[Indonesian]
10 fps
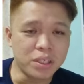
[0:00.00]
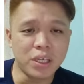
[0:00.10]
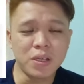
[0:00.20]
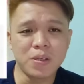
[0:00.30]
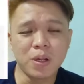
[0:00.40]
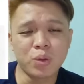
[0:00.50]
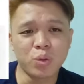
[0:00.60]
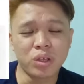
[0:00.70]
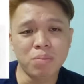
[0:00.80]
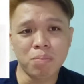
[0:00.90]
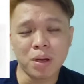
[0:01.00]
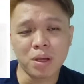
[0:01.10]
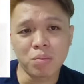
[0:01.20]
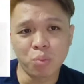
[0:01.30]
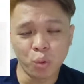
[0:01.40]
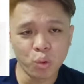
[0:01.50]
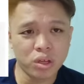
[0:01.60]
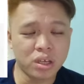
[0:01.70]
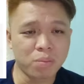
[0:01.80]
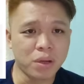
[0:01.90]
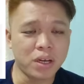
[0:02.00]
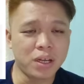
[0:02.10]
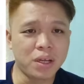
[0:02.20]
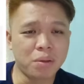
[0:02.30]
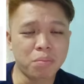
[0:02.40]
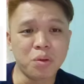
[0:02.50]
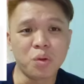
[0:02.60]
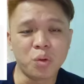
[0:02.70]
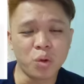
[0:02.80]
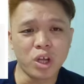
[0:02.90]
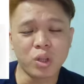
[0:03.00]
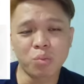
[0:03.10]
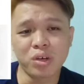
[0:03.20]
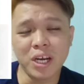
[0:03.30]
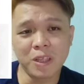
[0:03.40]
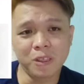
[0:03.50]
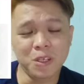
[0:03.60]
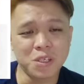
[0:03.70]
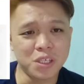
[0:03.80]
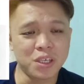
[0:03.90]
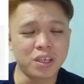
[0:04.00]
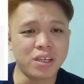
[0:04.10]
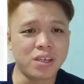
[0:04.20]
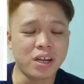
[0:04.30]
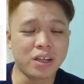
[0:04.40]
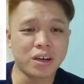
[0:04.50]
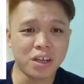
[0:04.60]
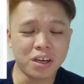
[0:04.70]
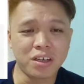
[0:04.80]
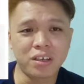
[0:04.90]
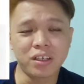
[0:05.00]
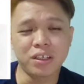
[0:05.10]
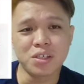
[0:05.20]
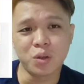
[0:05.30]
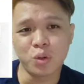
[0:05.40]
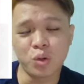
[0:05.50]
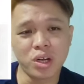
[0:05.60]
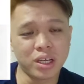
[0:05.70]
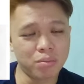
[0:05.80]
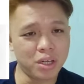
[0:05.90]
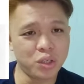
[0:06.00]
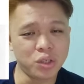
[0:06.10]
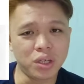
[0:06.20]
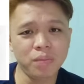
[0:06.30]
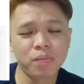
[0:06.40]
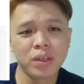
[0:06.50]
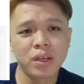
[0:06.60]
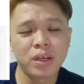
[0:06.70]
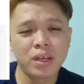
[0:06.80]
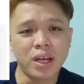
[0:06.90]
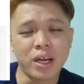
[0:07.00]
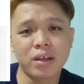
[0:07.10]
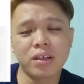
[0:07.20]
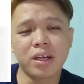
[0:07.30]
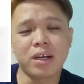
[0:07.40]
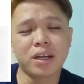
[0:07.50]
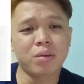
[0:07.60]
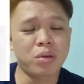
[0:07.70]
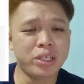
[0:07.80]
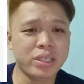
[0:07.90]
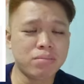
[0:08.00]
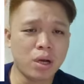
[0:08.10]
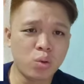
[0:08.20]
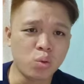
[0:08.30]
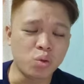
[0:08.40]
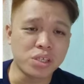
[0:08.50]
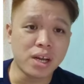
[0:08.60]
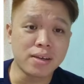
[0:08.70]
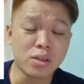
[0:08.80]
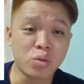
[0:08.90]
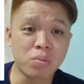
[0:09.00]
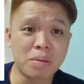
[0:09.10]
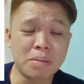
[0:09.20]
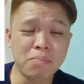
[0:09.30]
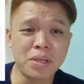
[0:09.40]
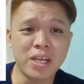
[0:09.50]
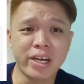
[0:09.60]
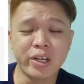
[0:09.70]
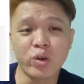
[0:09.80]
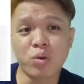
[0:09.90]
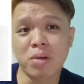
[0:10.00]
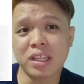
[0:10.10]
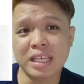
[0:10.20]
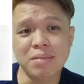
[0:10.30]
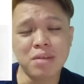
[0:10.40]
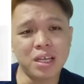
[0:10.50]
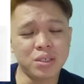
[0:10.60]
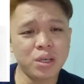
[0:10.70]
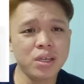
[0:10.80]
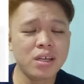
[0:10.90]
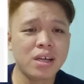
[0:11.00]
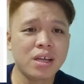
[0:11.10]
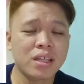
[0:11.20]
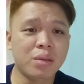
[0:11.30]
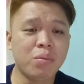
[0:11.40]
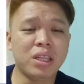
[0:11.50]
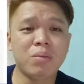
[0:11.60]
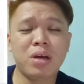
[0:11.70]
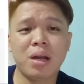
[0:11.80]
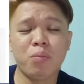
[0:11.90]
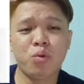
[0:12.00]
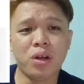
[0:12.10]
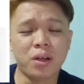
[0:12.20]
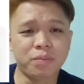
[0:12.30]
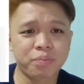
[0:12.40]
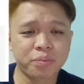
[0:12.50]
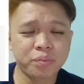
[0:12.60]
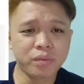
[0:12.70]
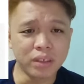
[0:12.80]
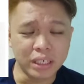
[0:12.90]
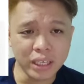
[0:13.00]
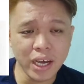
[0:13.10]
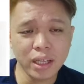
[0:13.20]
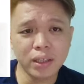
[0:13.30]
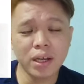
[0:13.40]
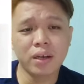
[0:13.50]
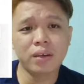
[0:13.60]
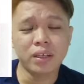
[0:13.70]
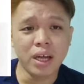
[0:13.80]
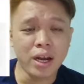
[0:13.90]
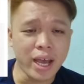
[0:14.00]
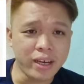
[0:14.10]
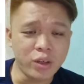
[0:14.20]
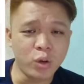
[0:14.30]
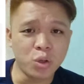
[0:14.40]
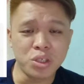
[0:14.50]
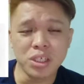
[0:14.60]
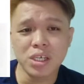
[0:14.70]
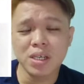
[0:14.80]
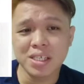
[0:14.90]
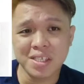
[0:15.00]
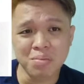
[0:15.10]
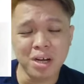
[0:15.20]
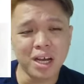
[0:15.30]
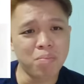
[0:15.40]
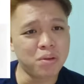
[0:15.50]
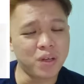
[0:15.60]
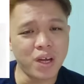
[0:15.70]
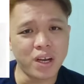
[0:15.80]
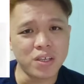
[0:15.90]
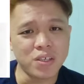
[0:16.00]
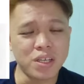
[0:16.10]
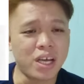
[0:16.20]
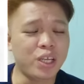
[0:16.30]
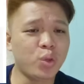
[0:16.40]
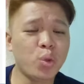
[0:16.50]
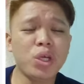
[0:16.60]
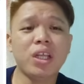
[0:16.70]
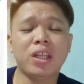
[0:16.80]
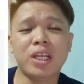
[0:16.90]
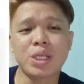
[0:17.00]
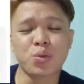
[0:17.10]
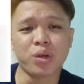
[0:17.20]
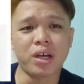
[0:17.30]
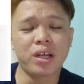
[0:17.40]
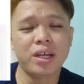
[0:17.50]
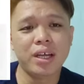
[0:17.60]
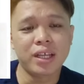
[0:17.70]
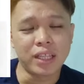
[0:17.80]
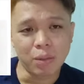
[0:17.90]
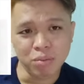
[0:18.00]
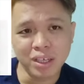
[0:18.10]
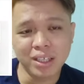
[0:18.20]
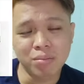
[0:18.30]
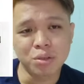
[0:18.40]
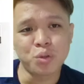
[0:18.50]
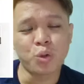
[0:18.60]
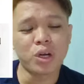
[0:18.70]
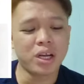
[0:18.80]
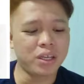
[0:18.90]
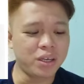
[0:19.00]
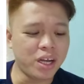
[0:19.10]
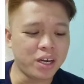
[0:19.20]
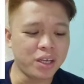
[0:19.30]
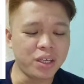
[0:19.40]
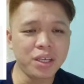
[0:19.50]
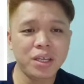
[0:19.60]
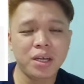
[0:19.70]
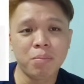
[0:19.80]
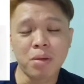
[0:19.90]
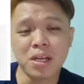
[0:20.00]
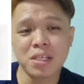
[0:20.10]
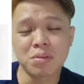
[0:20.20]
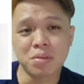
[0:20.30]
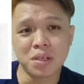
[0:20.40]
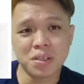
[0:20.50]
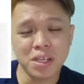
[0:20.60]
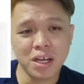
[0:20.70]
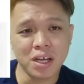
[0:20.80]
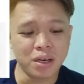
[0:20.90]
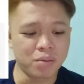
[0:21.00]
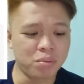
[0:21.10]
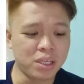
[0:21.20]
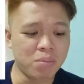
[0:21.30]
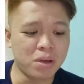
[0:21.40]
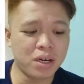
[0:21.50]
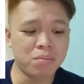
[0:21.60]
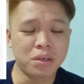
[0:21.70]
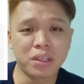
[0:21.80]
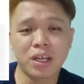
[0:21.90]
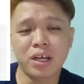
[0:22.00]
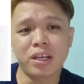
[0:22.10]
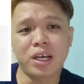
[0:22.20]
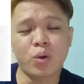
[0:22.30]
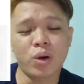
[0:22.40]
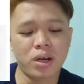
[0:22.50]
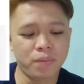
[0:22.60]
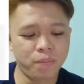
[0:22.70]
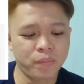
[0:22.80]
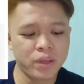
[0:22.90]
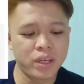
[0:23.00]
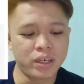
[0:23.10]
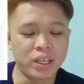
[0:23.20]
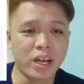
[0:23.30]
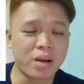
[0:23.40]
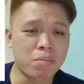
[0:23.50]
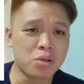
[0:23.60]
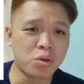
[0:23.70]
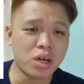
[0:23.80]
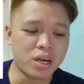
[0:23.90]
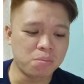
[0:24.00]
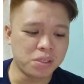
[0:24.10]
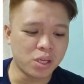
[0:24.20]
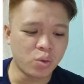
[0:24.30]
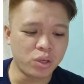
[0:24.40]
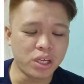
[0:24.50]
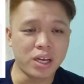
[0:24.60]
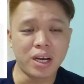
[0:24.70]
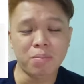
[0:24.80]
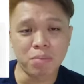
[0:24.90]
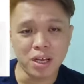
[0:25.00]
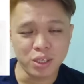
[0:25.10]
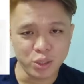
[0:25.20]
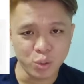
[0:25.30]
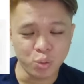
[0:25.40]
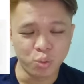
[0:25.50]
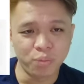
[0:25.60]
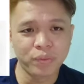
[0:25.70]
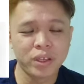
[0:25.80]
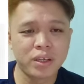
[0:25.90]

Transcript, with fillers: menjadi satu impak yang buruk kepada penduduk ataupun netizen rakyat di seluruh rakyat Malaysia. Adakah rakyat Malaysia mahu salah satu pemimpin yang dihormati di Malaysia tiba-tibalah pula dikaitkan dengan ideologi sebagai pengganas. Nah, itu kita tidak suka. Tapi kita bersyukur hari, ini PAS mengesahkan penyebaran berita hadi Awang dilarang masuk Arab Saudi adalah palsu.